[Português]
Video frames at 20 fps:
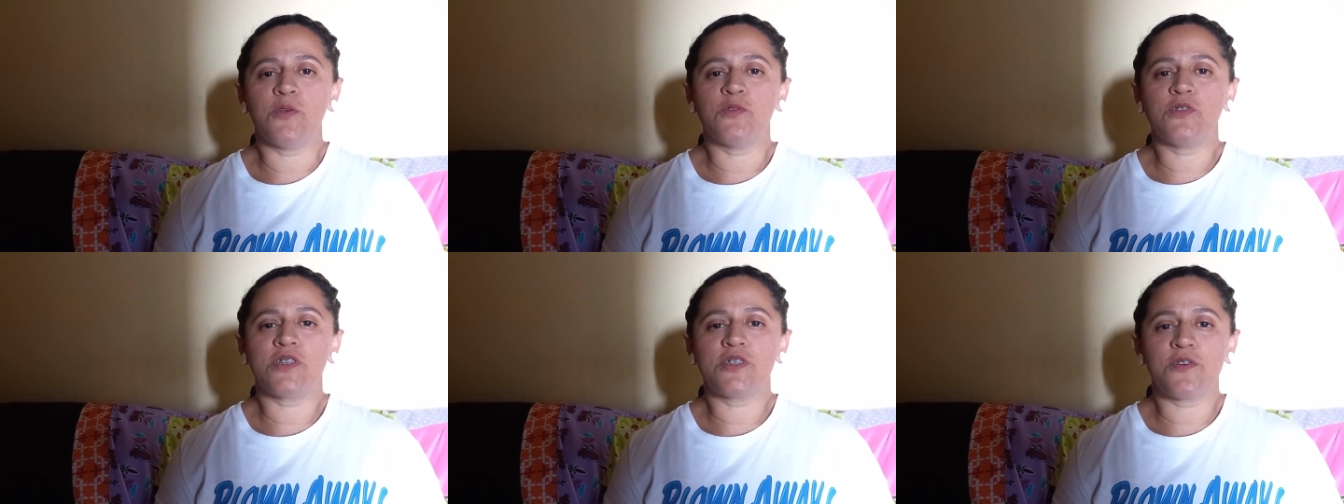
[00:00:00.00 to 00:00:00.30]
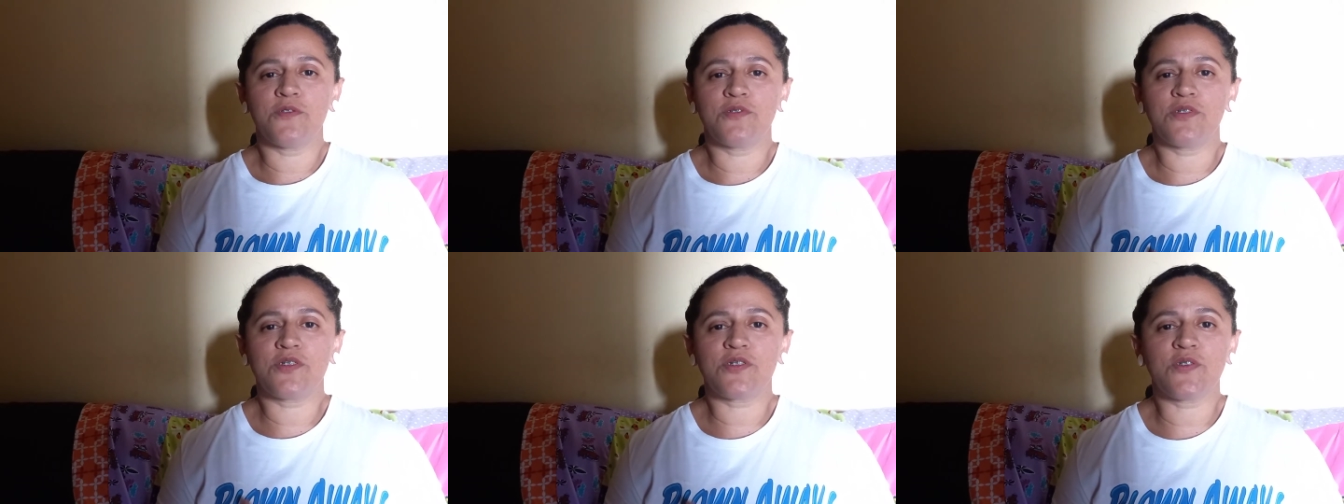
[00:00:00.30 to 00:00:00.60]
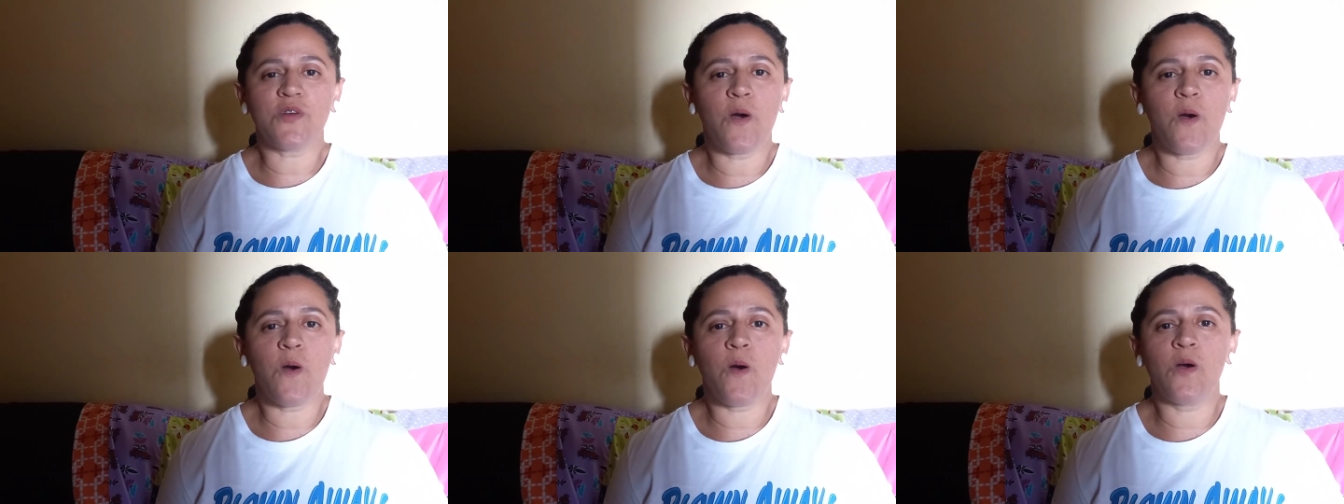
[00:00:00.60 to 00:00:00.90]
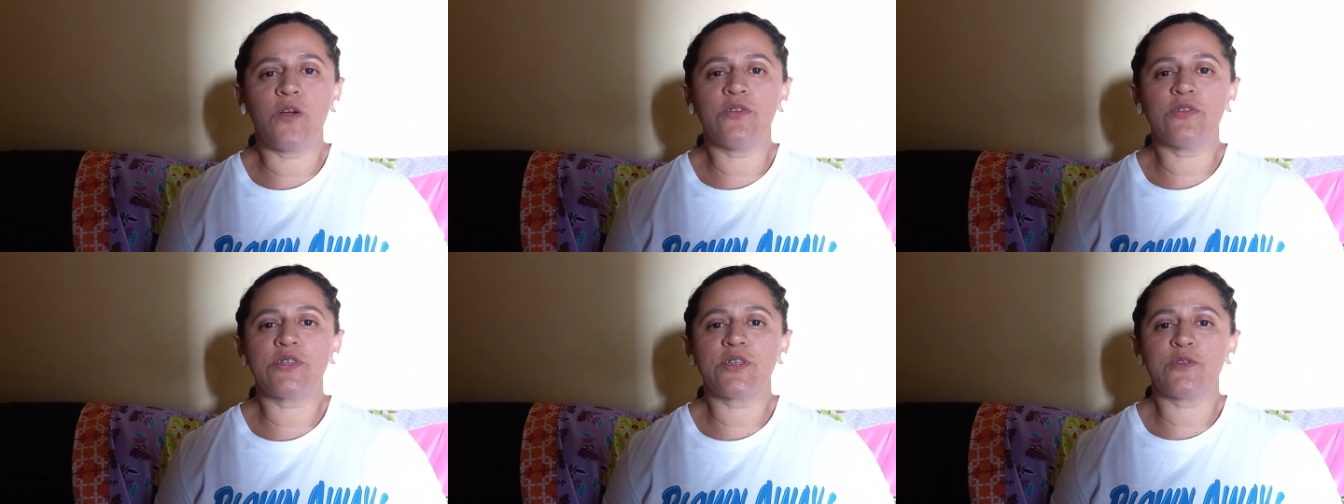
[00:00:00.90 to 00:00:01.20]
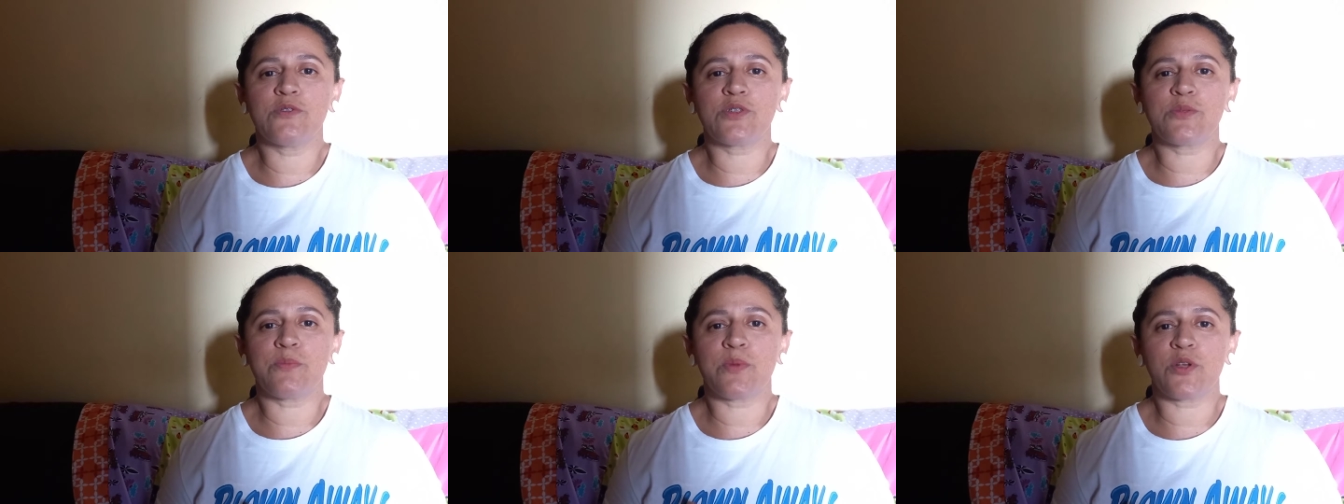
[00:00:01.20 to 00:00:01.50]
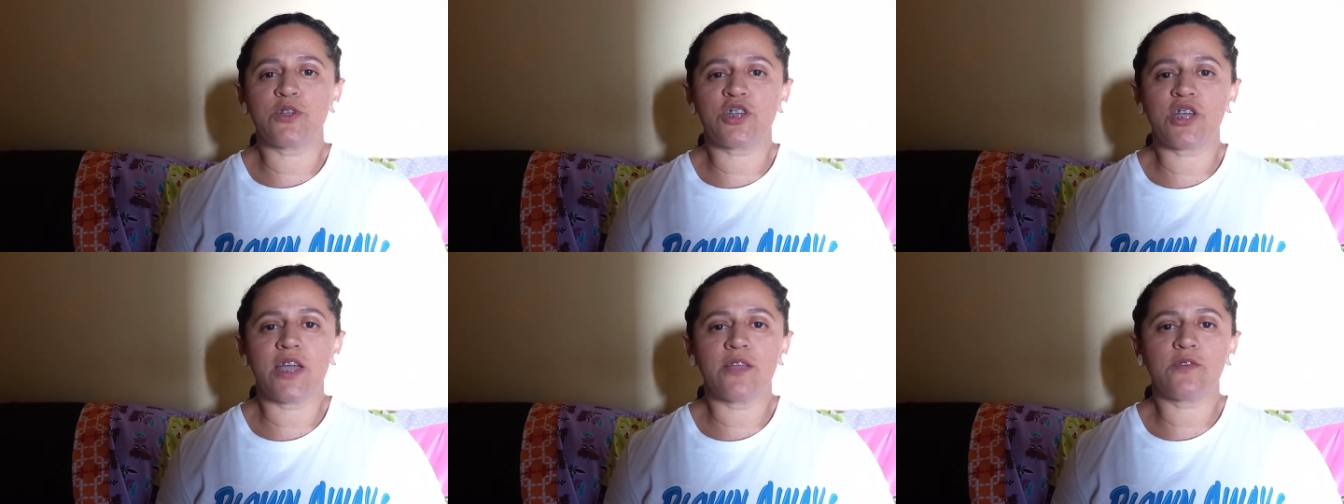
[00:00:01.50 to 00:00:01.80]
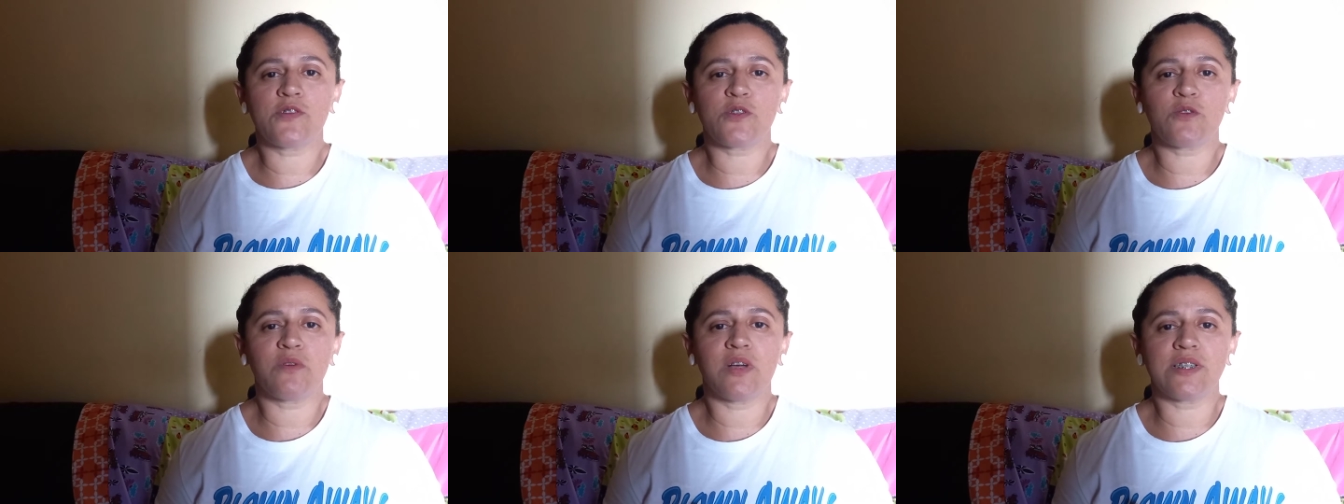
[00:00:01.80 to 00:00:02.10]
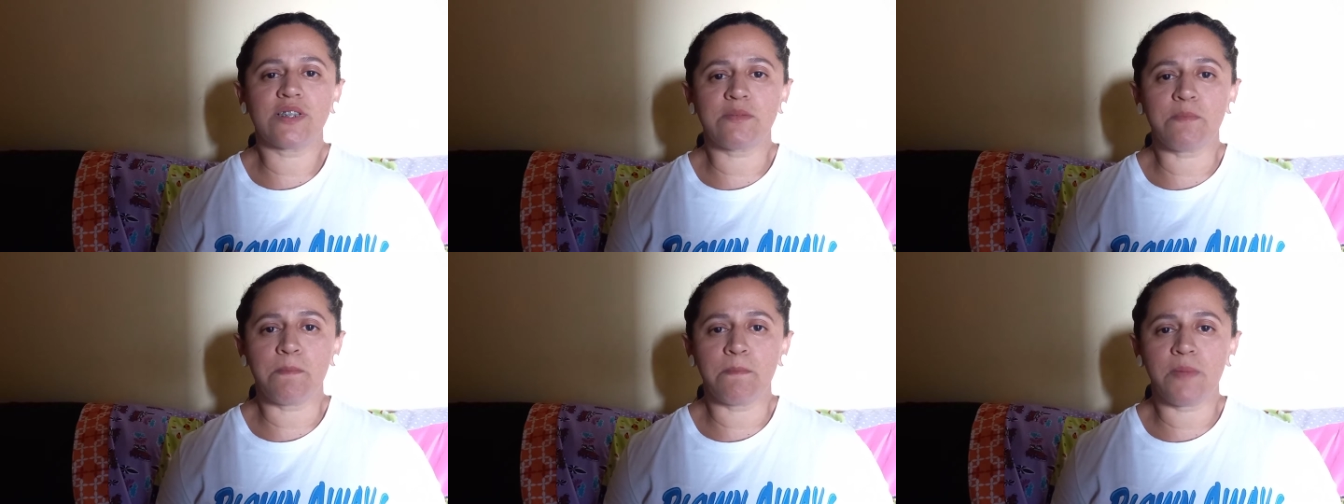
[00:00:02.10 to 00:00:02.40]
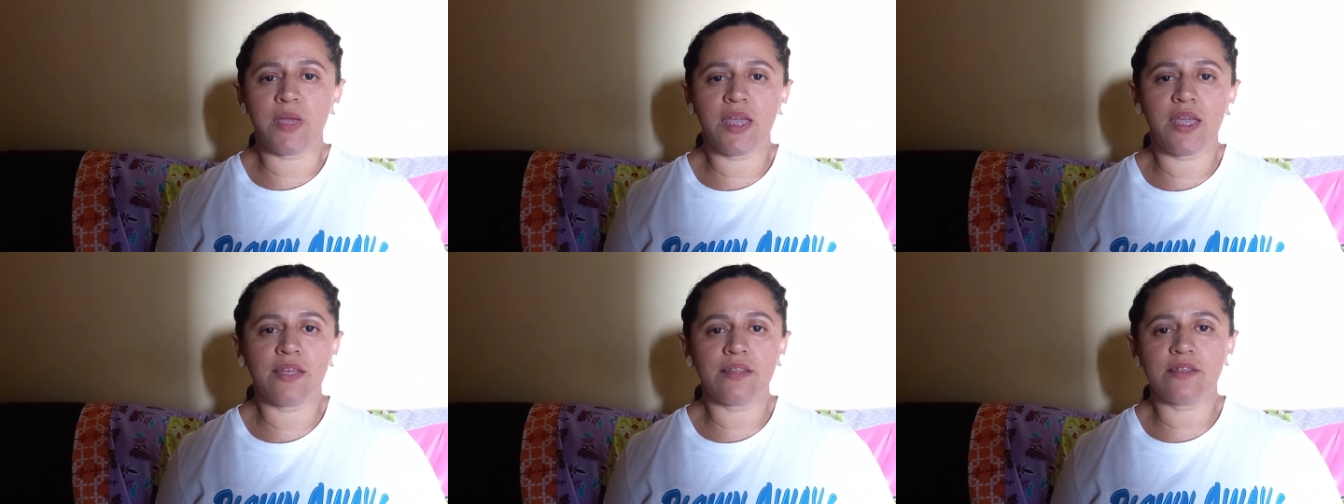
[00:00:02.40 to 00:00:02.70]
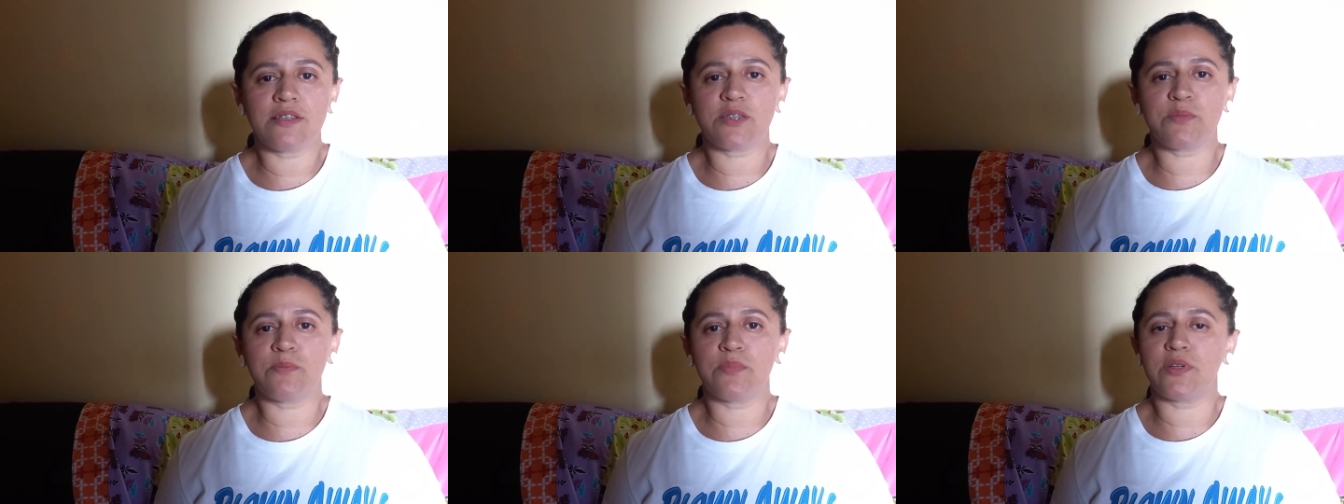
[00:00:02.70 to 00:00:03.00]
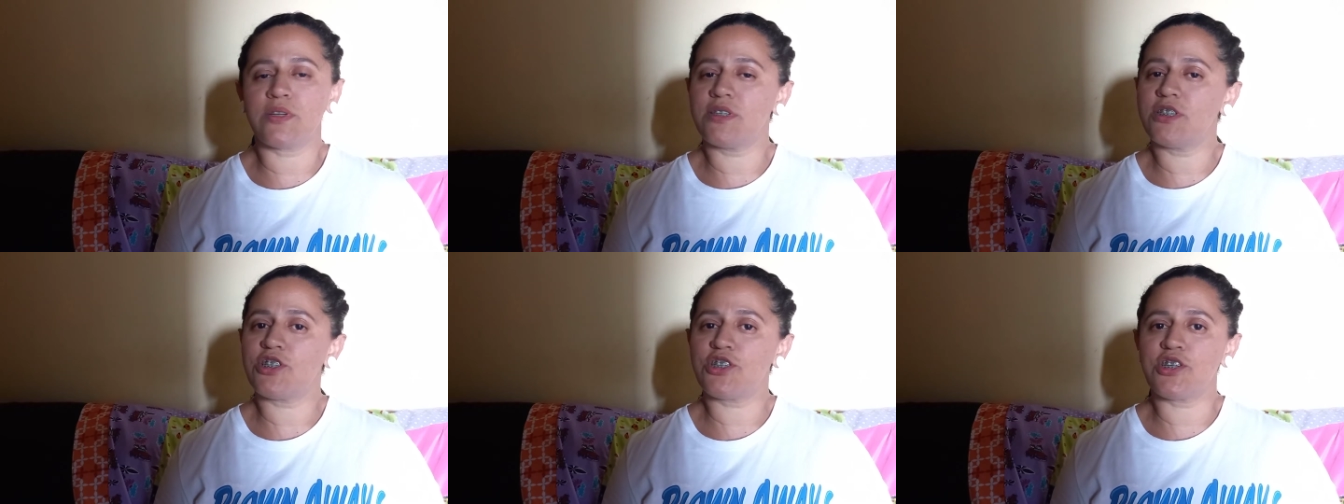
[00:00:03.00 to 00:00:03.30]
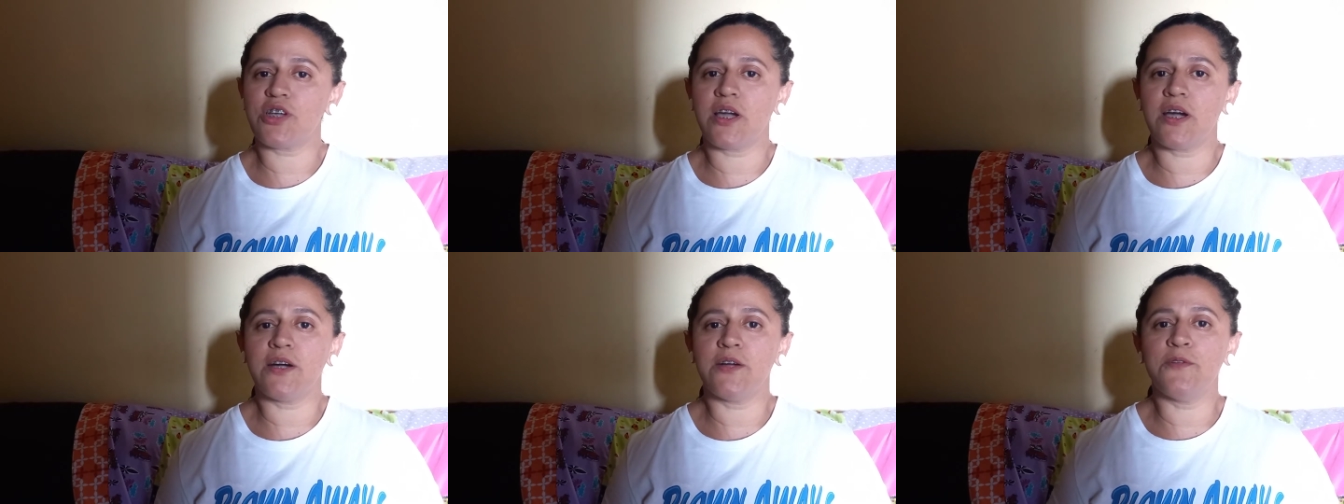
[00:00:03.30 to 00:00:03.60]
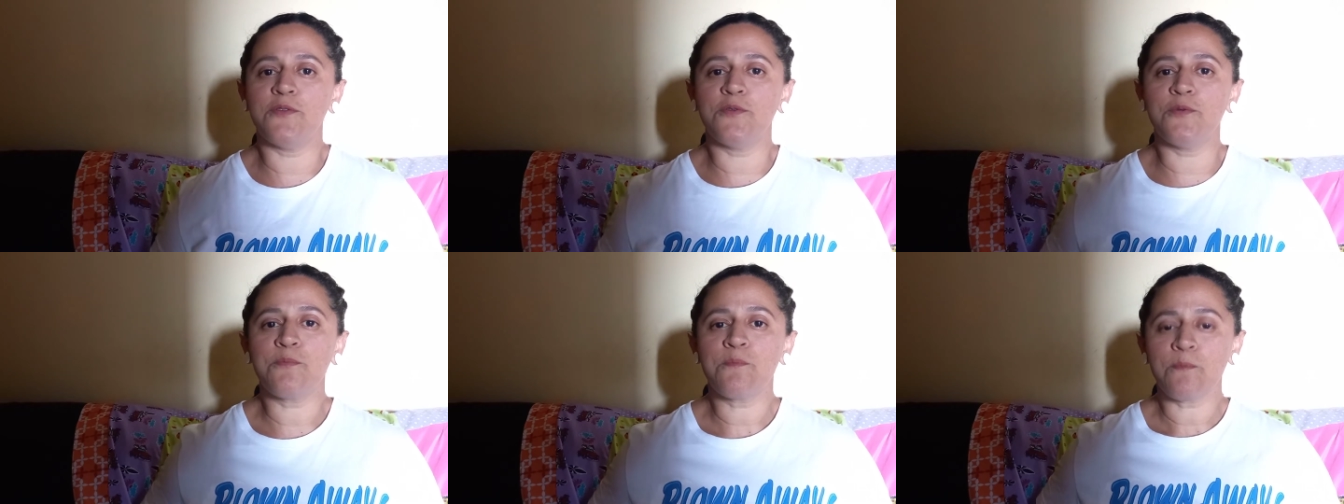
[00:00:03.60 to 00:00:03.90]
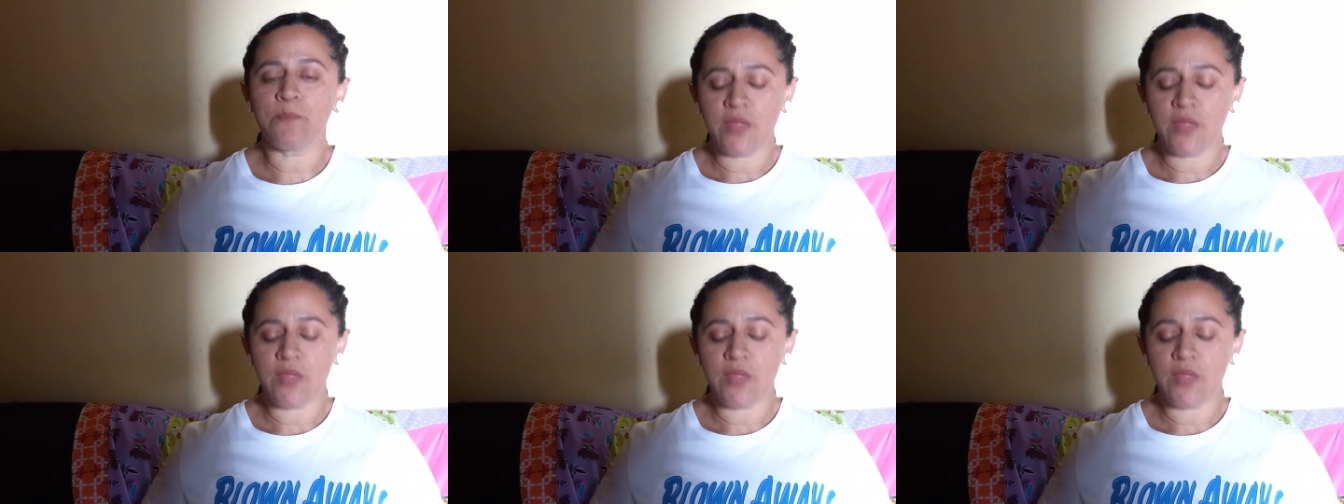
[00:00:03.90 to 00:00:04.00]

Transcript: Os seus sonhos, seus projetos, suas metas para este ano.